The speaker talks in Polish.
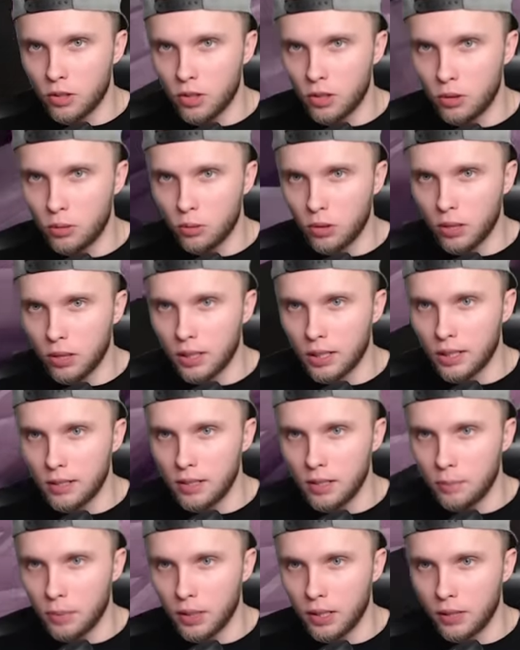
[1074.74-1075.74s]
czy gdzieś tutaj
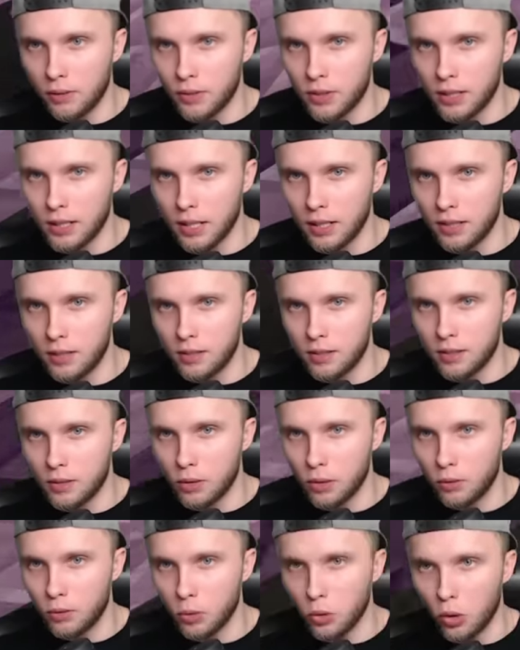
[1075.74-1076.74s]
teraz nie powinienem wsadzić
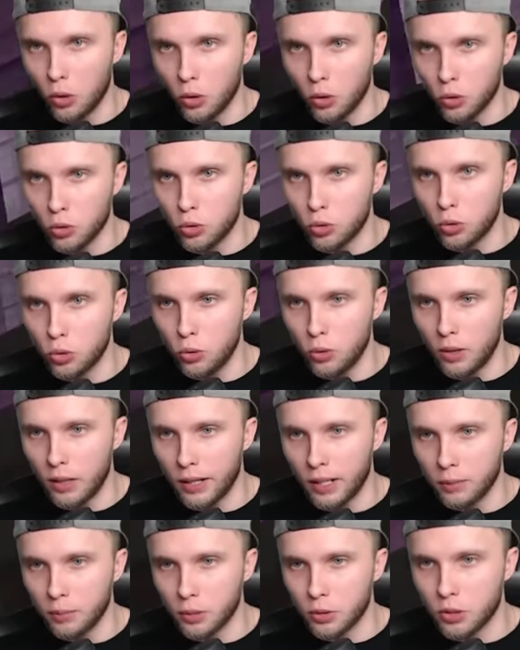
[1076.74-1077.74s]
znowu oczu
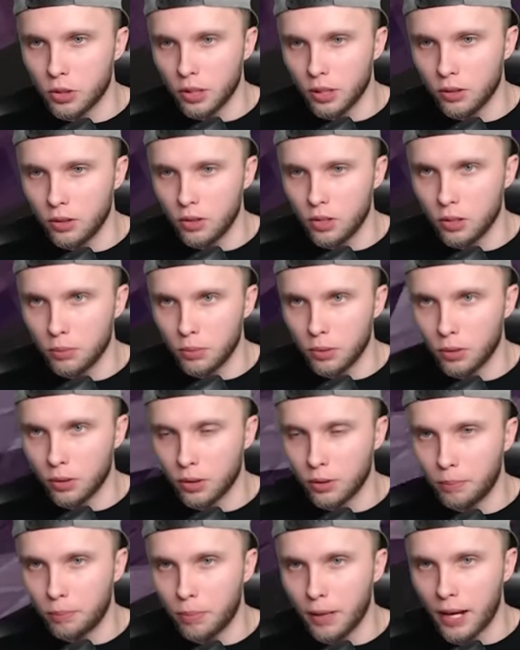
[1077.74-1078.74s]
albo czegoś, żeby
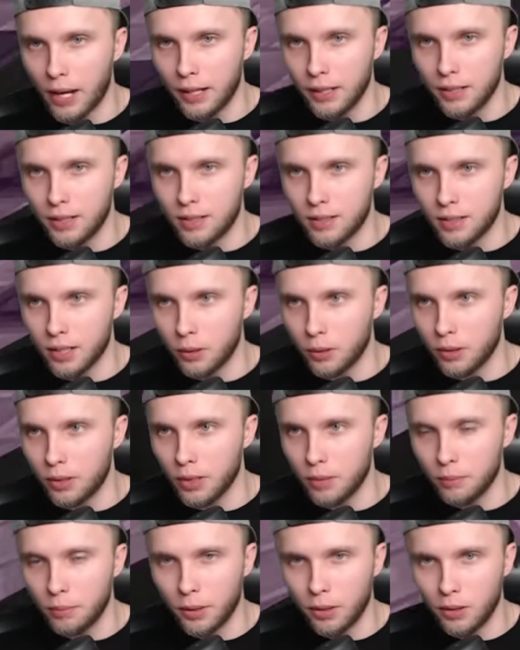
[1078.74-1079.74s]
odpalić cały
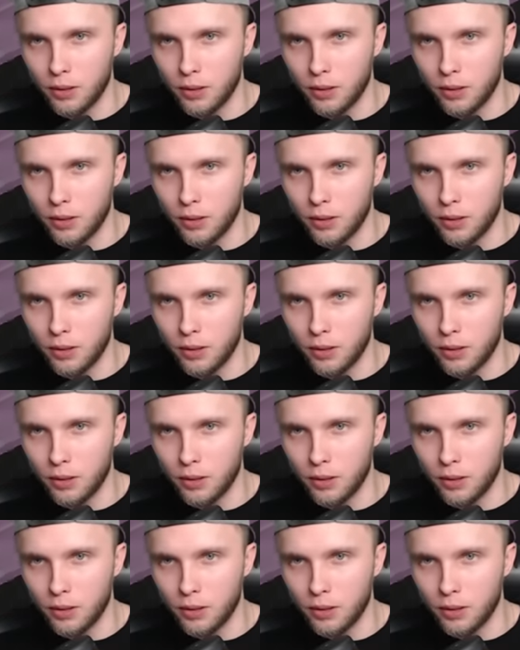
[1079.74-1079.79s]
ten